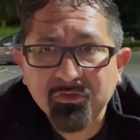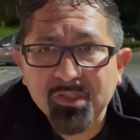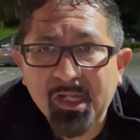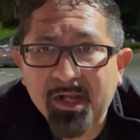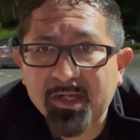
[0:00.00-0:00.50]

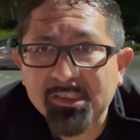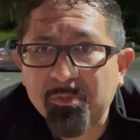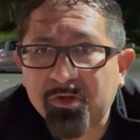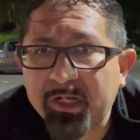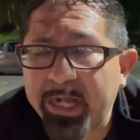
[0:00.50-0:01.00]
de la raza
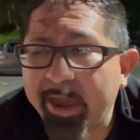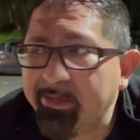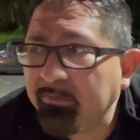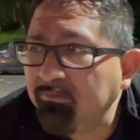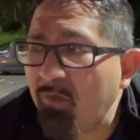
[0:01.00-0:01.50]
morena
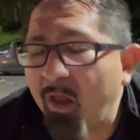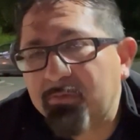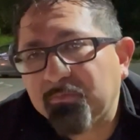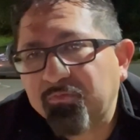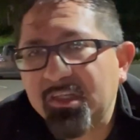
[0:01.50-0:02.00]

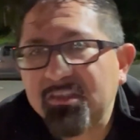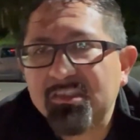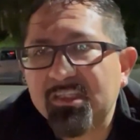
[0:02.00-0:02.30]
y se